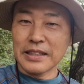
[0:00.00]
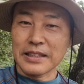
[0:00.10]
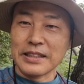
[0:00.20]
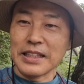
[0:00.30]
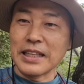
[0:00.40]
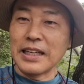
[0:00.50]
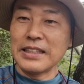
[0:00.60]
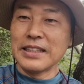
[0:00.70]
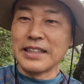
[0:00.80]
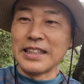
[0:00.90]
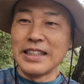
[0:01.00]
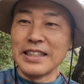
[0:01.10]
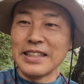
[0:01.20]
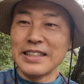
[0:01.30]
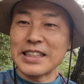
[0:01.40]
그러니까
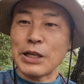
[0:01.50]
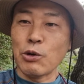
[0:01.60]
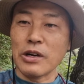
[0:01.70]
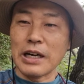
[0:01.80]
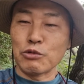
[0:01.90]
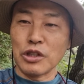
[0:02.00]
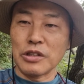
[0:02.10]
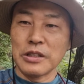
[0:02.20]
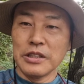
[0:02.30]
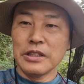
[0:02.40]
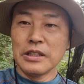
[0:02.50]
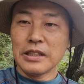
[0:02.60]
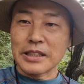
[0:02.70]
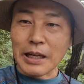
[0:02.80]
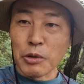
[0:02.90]
늘 채워가고요.
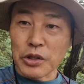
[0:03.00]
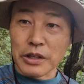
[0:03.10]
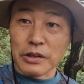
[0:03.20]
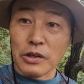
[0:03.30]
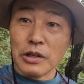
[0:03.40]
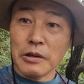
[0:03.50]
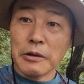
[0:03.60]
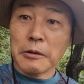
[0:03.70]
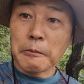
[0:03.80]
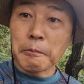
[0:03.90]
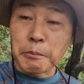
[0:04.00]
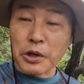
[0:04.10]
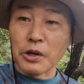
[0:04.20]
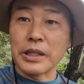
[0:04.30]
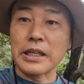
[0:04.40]
잘못된 거
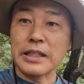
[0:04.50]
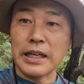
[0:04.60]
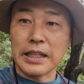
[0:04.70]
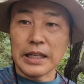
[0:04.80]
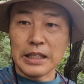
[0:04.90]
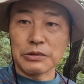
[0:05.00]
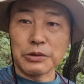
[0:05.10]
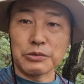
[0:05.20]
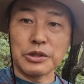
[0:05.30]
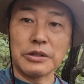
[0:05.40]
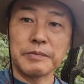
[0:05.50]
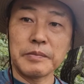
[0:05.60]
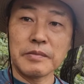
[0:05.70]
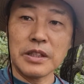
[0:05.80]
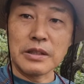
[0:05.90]
변화를 해나가는 거고요.
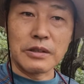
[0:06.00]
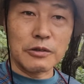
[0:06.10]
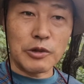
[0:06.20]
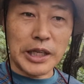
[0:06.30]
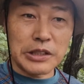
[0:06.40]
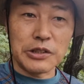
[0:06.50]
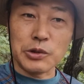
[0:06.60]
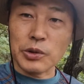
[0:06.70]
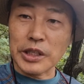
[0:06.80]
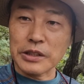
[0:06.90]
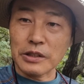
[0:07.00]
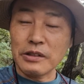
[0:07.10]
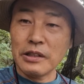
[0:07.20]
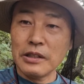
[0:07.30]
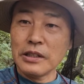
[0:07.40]
그런 과정
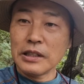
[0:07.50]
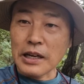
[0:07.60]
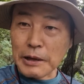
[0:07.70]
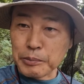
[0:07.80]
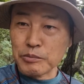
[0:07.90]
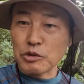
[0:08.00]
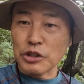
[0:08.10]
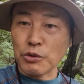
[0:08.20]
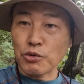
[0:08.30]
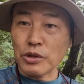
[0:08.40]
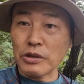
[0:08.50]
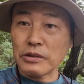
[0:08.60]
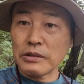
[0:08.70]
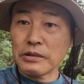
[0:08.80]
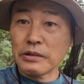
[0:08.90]
속에서 아픔도 있고요.
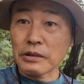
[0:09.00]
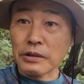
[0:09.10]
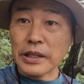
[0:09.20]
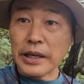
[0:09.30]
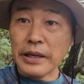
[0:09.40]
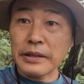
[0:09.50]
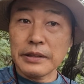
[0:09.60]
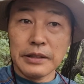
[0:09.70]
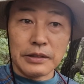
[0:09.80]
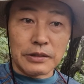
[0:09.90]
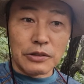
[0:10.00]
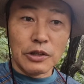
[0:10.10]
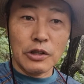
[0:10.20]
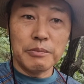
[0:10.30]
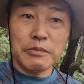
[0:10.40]
그런데
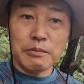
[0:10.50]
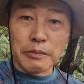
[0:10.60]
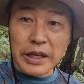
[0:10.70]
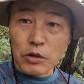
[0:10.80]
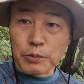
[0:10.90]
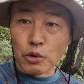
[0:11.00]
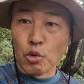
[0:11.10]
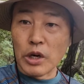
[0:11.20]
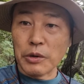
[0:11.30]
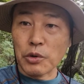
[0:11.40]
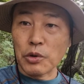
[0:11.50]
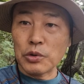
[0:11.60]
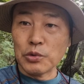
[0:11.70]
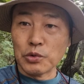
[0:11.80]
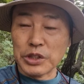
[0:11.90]
그럼에도 불구하고
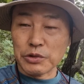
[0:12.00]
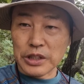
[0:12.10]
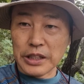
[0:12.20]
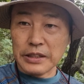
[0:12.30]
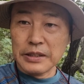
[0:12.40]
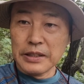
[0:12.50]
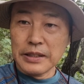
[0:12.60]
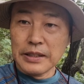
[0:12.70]
우리는 어떻게 해요?